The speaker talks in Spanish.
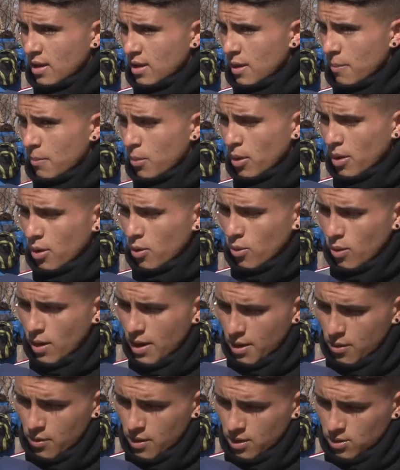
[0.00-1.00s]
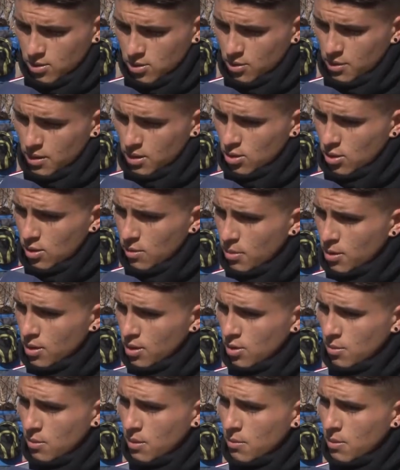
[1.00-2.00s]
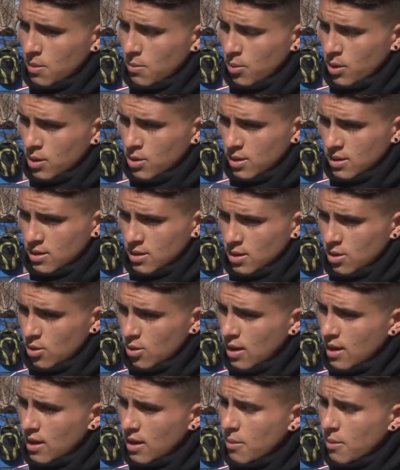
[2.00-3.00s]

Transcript: de, poder jugar y bueno, sobre todo poniéndome en mi puesto, así que ojalá